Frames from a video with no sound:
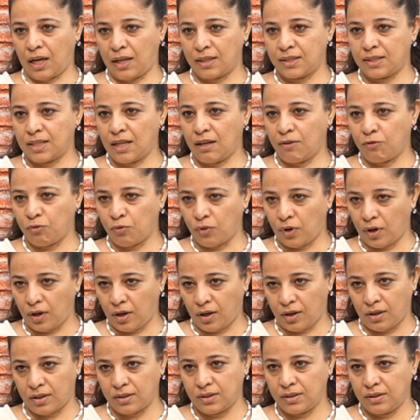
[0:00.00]
تحت سقف
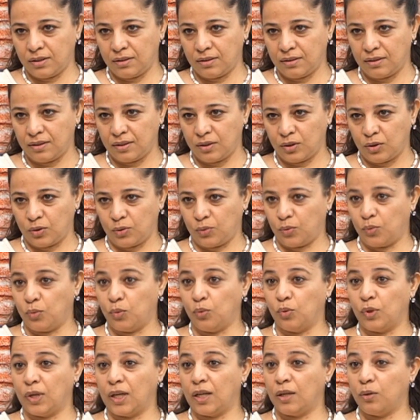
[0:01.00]
واحد
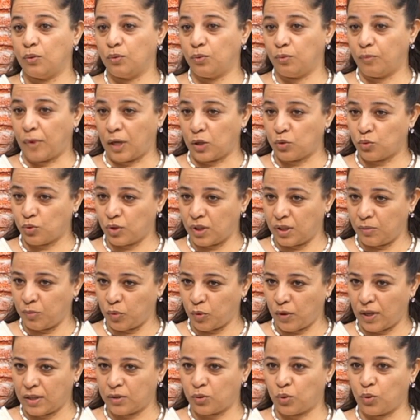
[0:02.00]
وكانوا محجورين
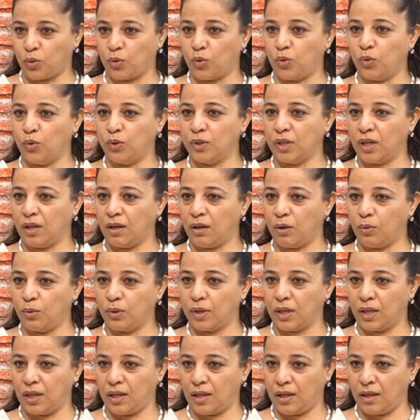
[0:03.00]
بوقت كورونا
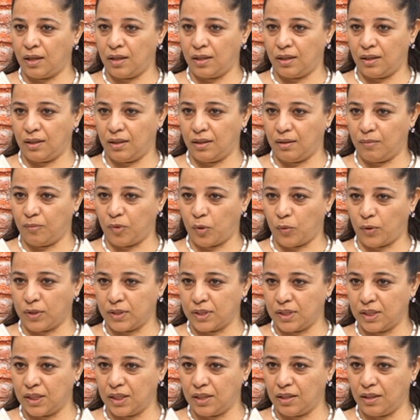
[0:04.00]
وكل هاي
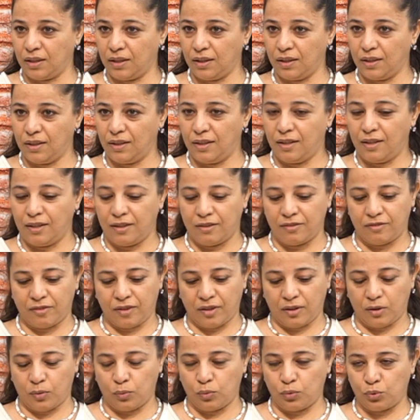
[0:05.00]
المواضيع
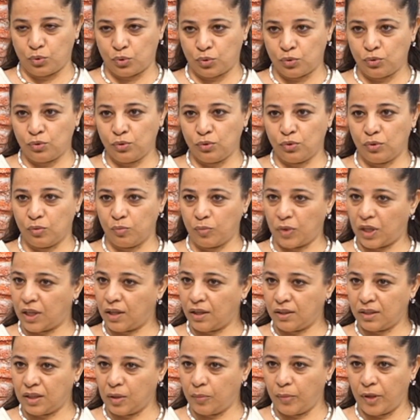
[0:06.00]
فوجودهم
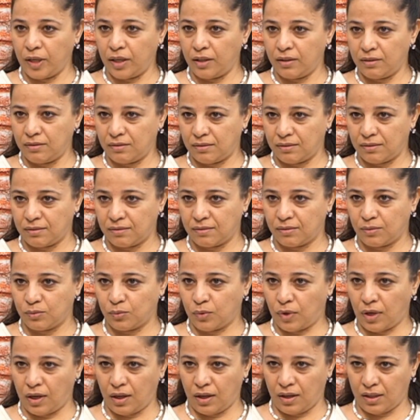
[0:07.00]
برات البيت
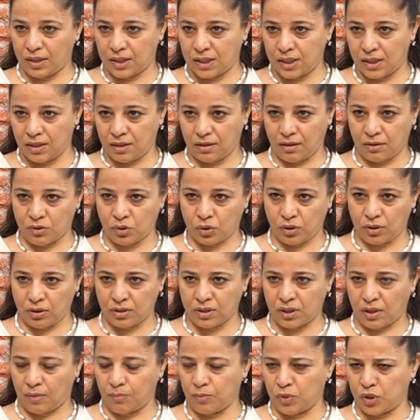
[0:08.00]
وهلا كثير
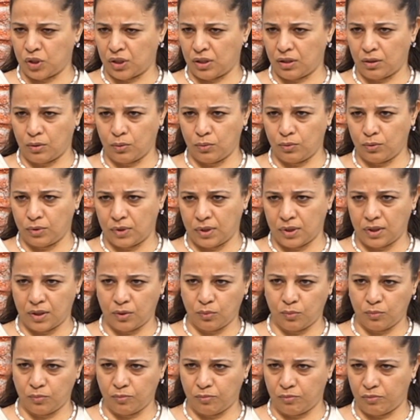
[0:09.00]
اشخاص عم بيشغلون
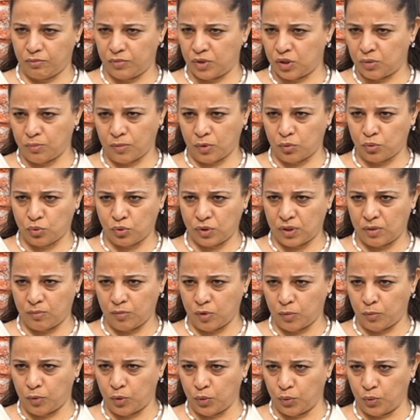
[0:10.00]
هن مش
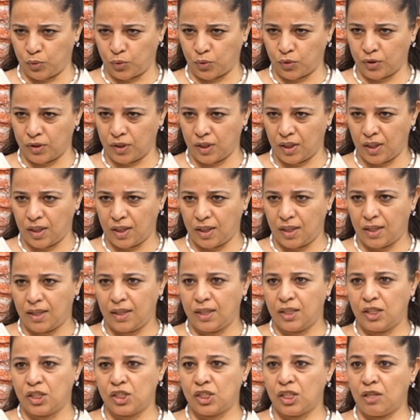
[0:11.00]
موجودين ببيوتهم
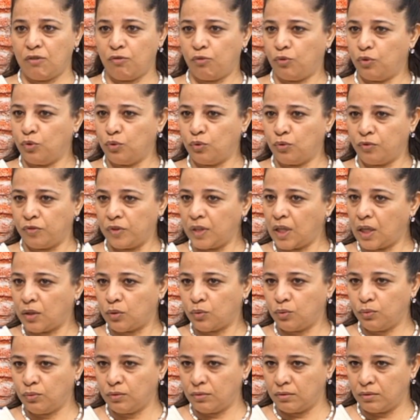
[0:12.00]
صحيح شافوا انه فيها
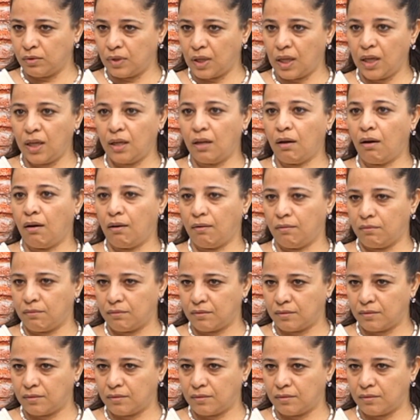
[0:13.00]
تكون ليه لا